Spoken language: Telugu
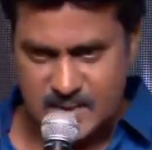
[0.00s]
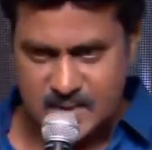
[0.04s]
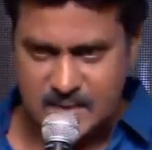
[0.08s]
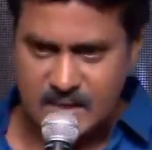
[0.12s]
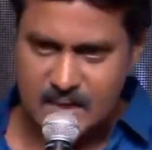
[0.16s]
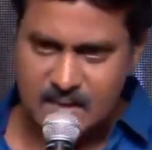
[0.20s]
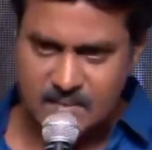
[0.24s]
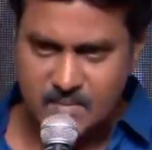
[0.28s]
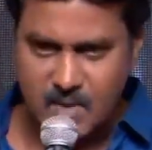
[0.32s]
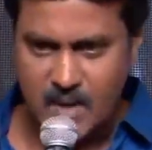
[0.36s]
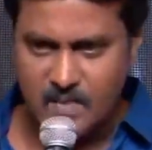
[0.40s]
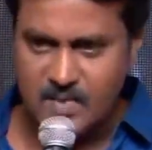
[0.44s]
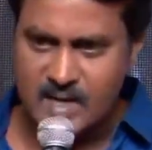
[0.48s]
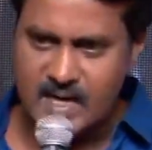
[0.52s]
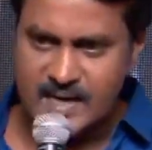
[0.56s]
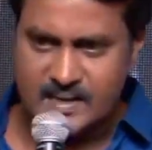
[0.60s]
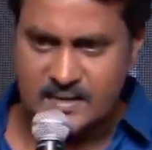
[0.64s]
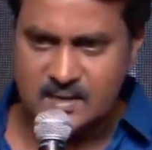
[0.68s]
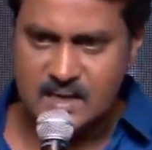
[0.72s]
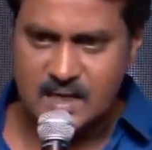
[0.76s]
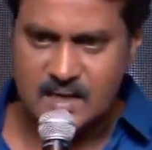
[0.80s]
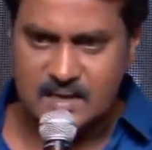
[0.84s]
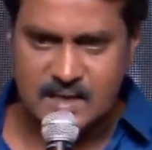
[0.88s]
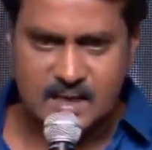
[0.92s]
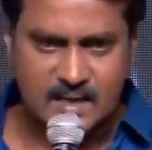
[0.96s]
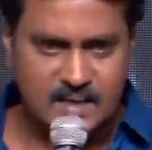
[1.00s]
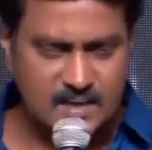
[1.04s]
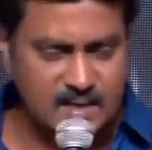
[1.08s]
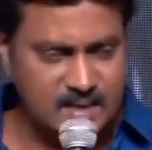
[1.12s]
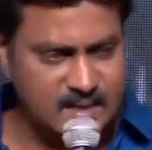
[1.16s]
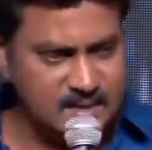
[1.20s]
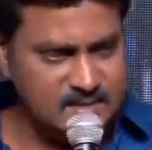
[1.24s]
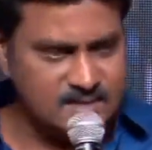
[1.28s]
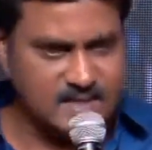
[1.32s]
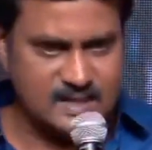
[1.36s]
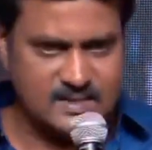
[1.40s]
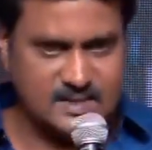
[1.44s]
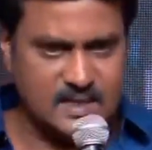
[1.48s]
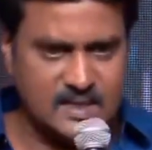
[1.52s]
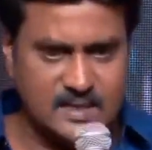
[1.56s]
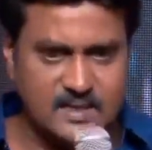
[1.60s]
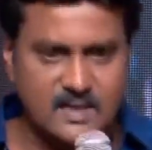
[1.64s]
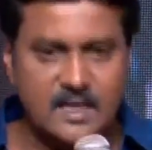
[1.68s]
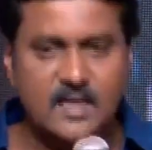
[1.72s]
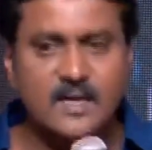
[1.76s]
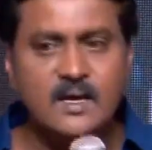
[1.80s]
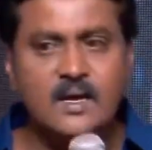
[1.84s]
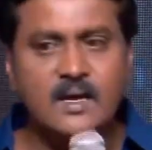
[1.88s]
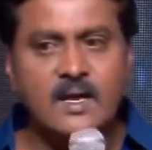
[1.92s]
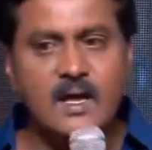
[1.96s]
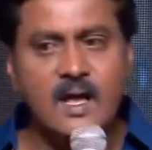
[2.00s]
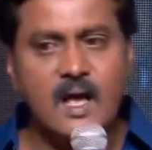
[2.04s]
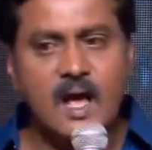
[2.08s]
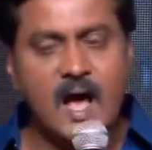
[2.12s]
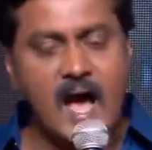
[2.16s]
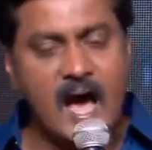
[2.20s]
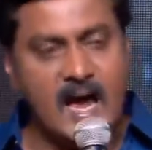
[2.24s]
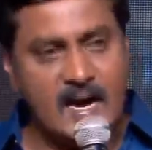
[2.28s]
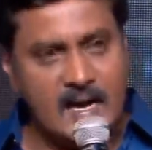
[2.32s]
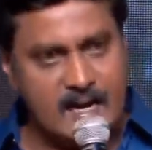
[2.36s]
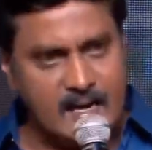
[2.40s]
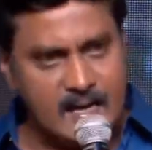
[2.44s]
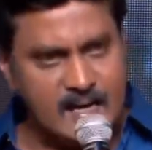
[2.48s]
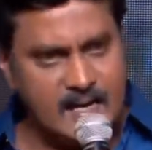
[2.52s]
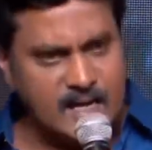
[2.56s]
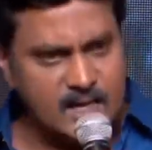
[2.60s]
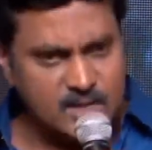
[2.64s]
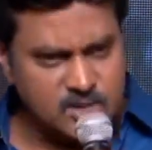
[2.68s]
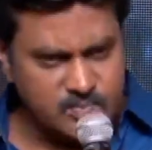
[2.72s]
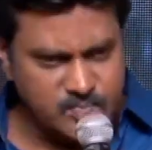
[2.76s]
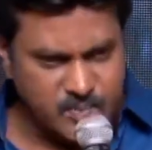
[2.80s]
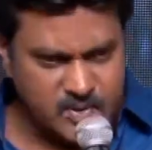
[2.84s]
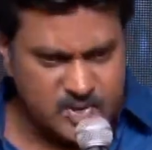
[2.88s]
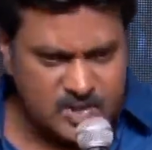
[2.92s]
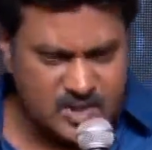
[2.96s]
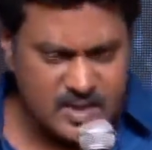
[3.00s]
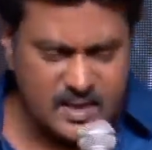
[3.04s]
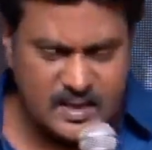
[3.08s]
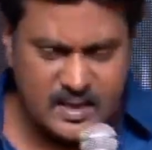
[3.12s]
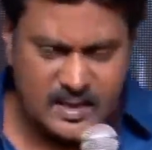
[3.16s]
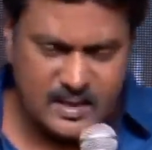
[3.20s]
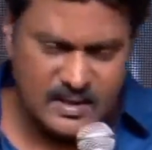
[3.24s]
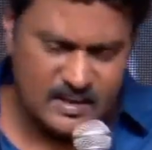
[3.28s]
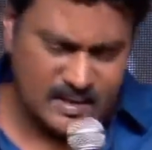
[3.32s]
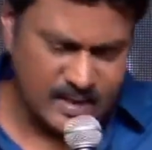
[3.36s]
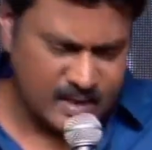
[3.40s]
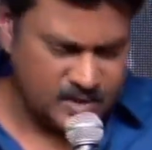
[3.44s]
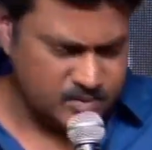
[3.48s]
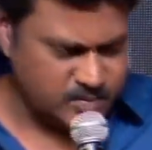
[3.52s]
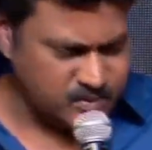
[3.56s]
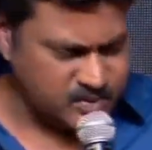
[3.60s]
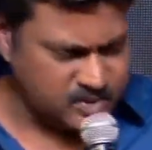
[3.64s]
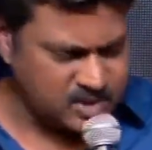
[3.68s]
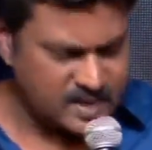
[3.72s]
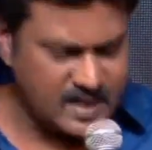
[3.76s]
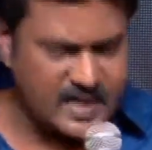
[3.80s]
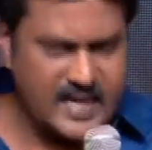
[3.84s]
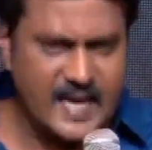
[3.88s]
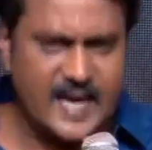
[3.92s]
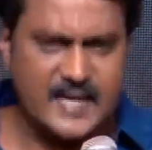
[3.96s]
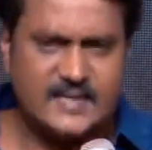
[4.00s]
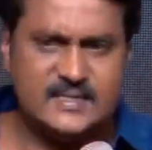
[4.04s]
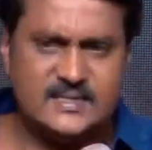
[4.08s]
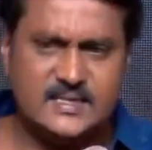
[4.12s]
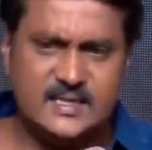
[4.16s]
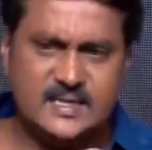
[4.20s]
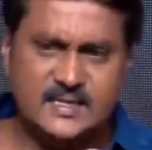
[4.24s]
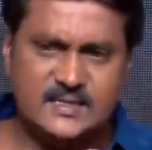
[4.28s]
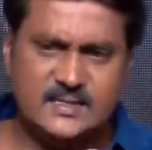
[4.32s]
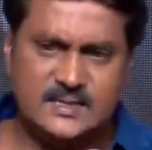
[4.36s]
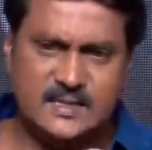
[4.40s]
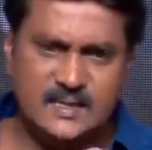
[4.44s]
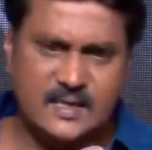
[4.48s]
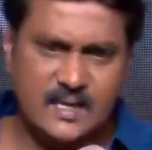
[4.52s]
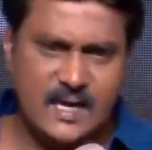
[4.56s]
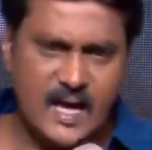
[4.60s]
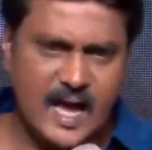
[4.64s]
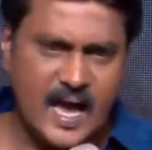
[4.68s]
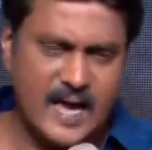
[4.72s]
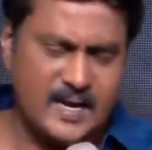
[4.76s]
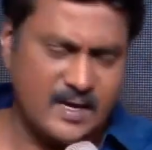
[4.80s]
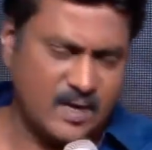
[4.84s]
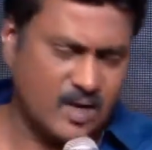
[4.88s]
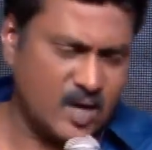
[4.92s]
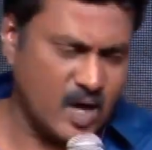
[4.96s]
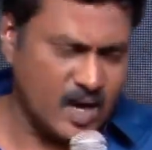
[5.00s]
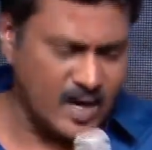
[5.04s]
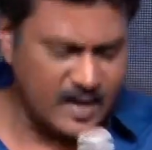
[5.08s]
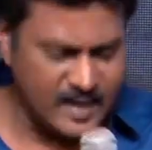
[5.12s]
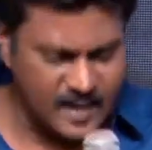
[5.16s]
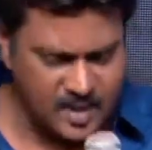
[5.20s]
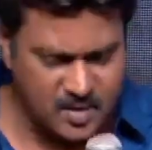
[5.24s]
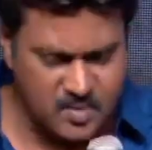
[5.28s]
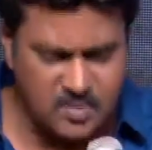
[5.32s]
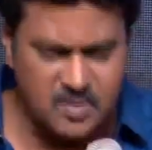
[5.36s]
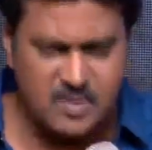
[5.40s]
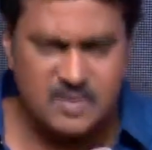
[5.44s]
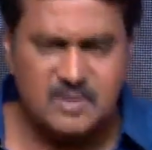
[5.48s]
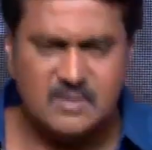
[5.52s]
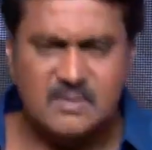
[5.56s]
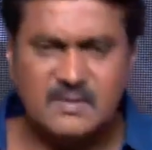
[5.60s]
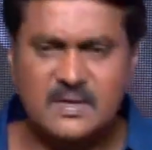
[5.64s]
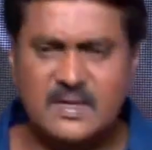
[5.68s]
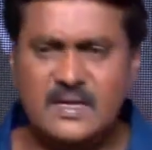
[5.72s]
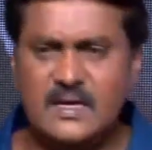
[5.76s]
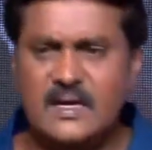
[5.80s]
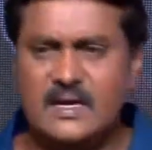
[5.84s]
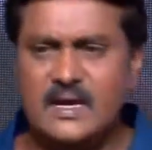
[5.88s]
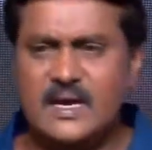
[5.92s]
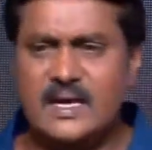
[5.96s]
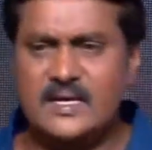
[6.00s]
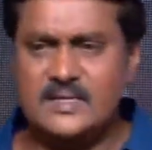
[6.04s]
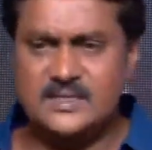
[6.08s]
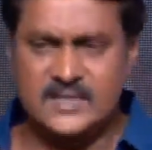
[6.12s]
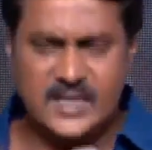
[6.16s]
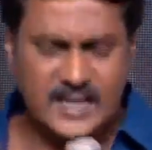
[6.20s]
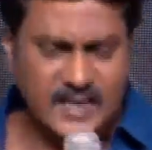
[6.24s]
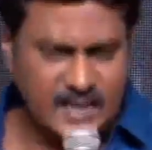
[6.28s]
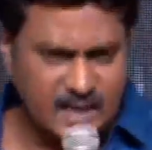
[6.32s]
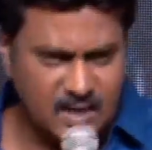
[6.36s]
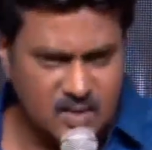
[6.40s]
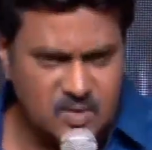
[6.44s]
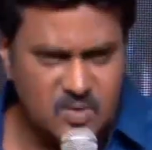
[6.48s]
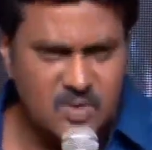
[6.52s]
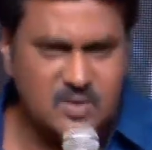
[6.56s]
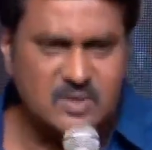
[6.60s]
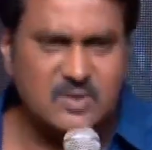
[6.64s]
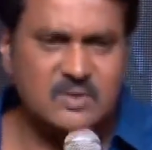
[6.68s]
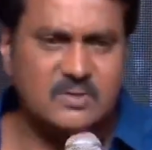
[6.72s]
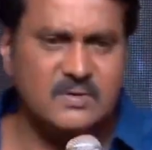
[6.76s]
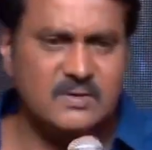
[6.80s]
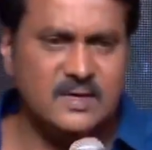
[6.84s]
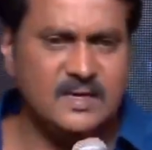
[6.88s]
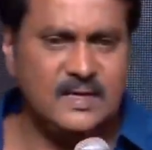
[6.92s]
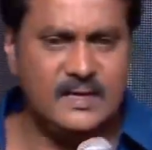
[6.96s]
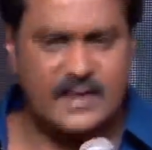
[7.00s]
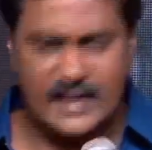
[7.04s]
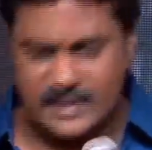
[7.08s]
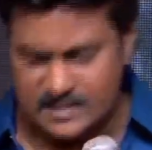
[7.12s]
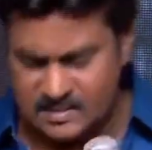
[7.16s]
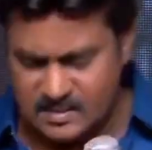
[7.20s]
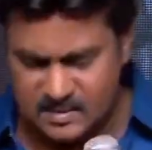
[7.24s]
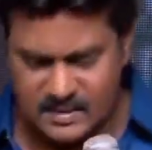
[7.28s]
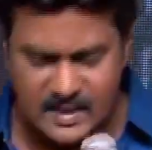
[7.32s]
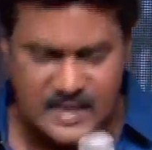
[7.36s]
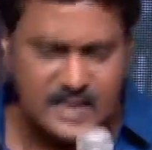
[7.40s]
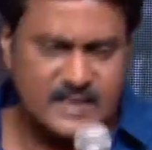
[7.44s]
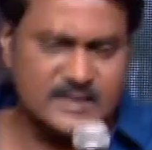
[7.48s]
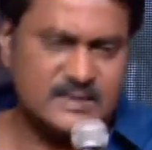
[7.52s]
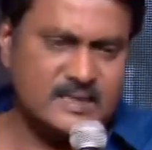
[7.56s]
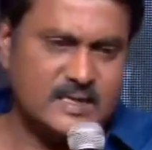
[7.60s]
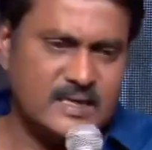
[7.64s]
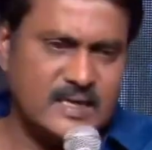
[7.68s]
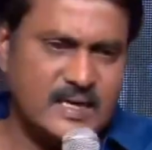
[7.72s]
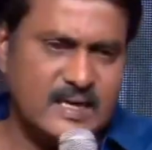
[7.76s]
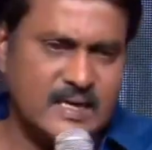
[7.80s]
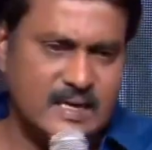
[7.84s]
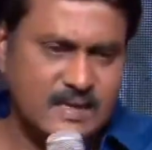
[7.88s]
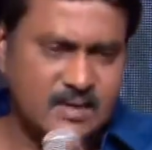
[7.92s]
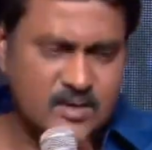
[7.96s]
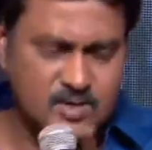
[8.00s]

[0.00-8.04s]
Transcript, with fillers: నేను మామూలుగా అందరూ అంటారు కదా ఏం చేస్తారు అన్నయ్య అద్భుతంగా అద్భుతంగా యాక్ట్ చేసి ఆయన కాళ్ళు ఇరగొట్టుకుని ఆయన చెయ్యిరగొట్టుకుని రక్తం గారుతున్న